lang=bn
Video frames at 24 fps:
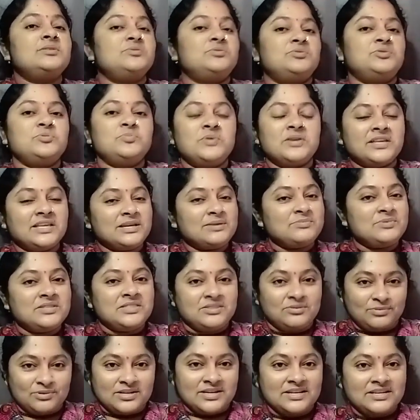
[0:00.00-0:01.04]
ছোট ভাইকে আমি
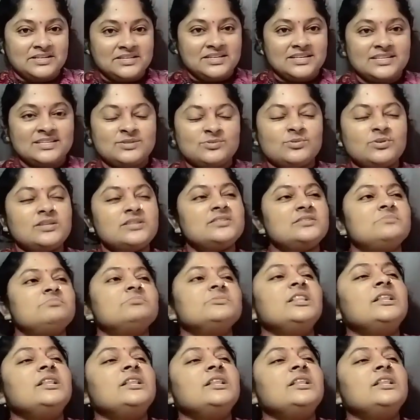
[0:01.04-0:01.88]
তরকারি টেস্ট করেছি